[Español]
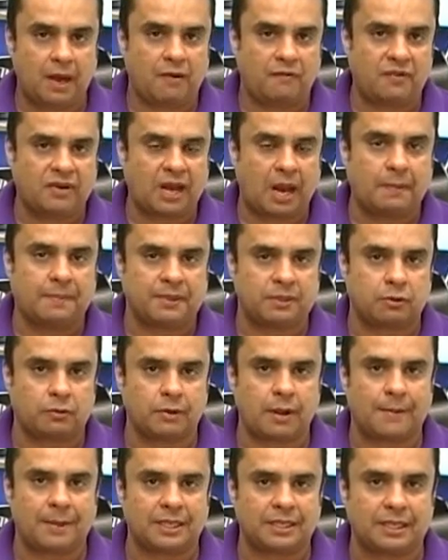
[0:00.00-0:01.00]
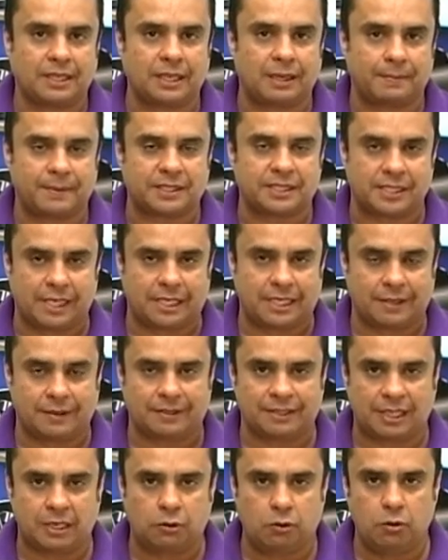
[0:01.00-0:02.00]
al final, pues obviamente que el presidente va a
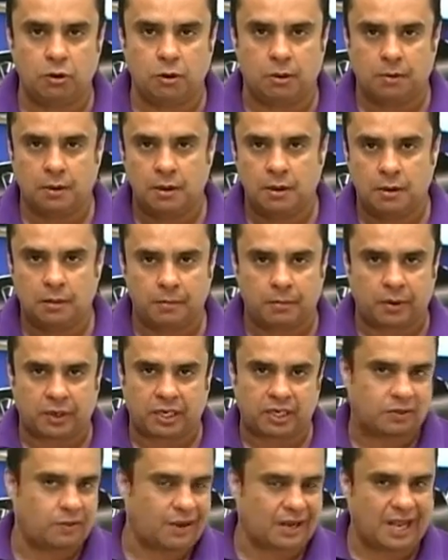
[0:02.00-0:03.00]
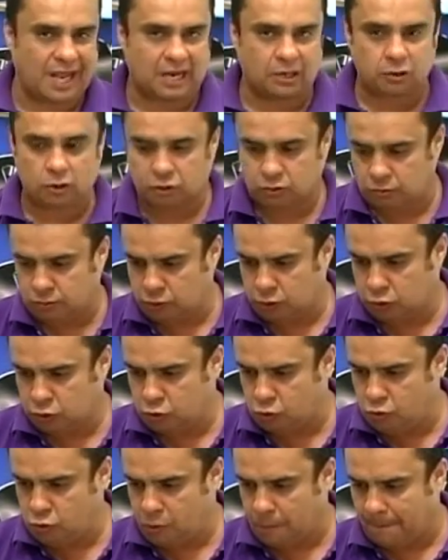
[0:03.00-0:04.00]
ser Julio, porque eso va a quedar
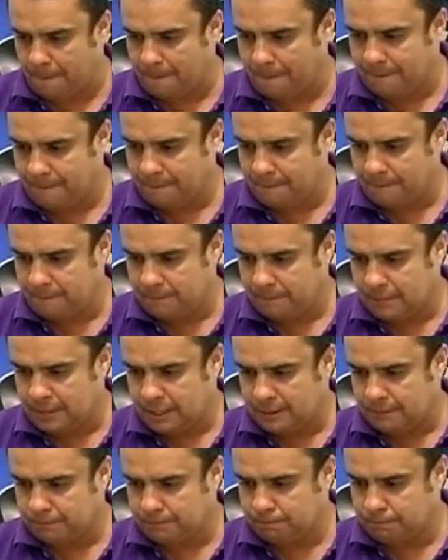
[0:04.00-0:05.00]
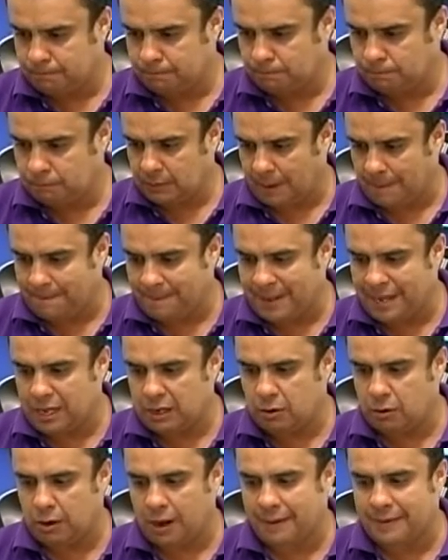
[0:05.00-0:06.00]
2-1. Mm,
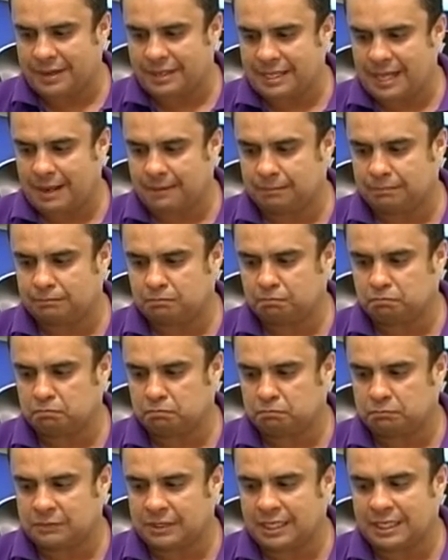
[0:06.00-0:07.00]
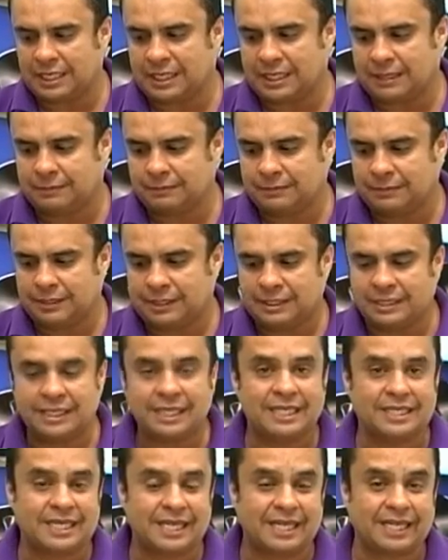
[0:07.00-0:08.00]
pero la verdad,
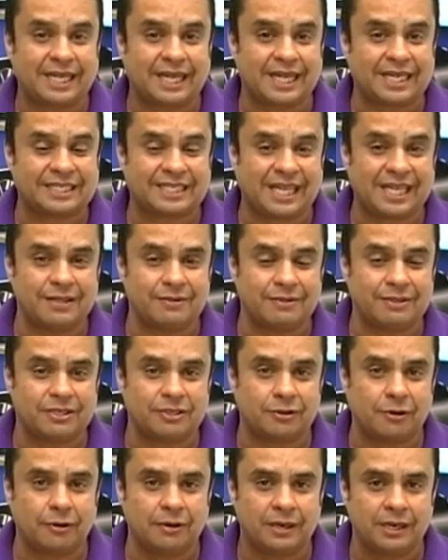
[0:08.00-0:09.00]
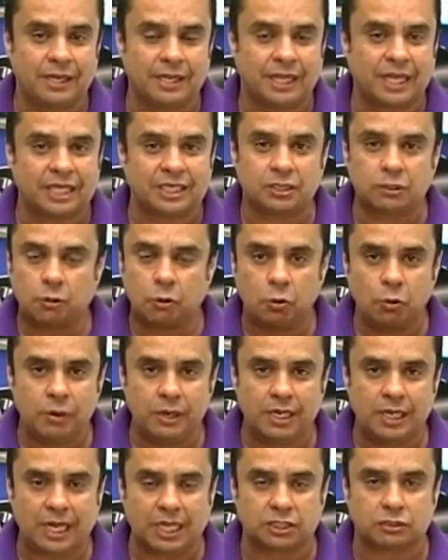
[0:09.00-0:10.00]
dicen que esta división es
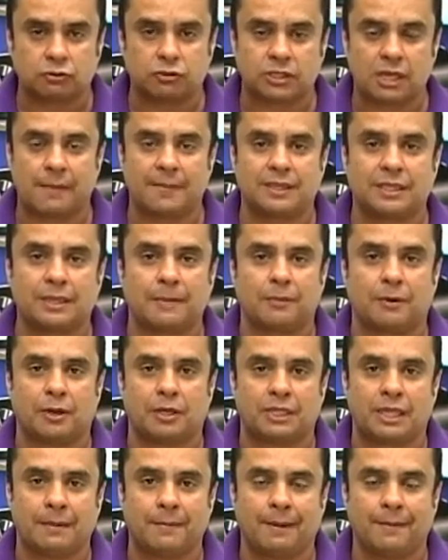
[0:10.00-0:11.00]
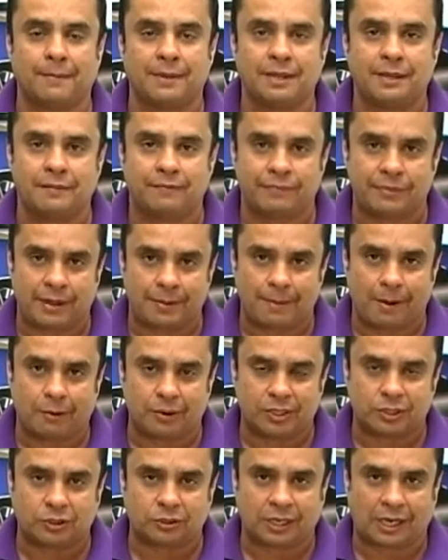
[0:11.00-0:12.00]
única exclusivamente por el tema de
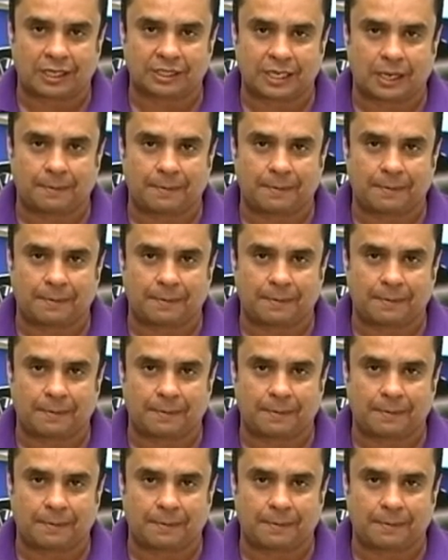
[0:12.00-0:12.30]
Mauricio Salazar